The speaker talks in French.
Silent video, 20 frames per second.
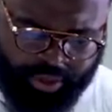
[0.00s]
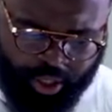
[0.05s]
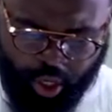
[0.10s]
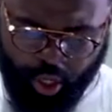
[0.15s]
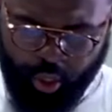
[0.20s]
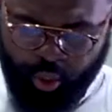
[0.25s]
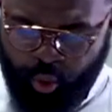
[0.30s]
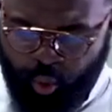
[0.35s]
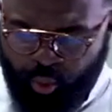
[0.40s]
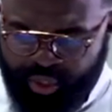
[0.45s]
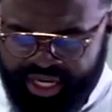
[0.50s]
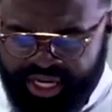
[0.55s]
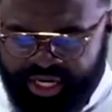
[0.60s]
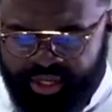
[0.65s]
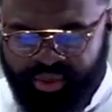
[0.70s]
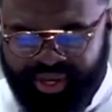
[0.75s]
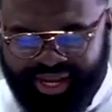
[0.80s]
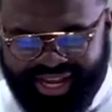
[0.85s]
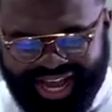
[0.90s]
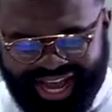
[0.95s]
1
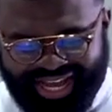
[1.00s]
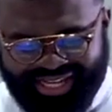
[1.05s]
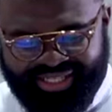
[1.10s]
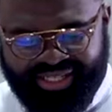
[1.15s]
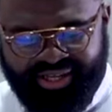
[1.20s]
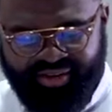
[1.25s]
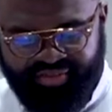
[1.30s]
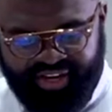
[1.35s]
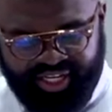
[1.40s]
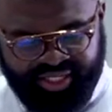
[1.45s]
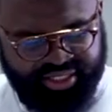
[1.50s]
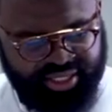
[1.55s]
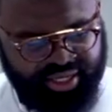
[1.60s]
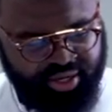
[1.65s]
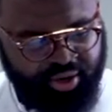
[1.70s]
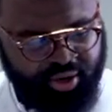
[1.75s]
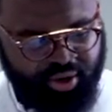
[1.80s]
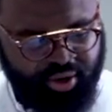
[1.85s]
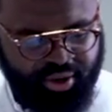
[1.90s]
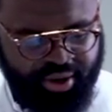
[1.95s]
Chronique 4, versets
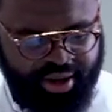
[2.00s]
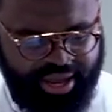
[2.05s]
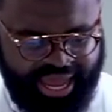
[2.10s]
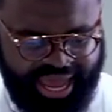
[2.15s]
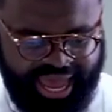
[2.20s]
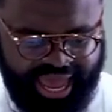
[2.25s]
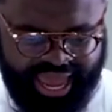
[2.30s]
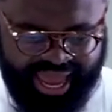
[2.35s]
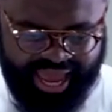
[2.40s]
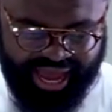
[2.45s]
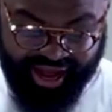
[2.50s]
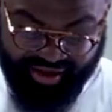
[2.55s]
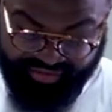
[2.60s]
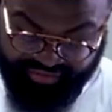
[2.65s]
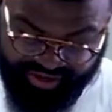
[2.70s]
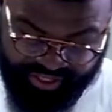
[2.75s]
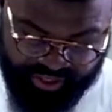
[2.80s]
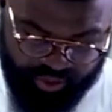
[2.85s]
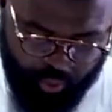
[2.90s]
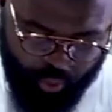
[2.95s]
1 à
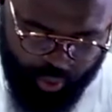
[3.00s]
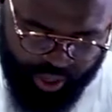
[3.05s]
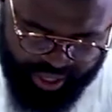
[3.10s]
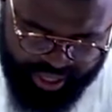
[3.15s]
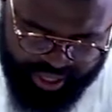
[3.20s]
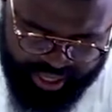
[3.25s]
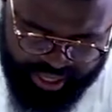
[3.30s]
23.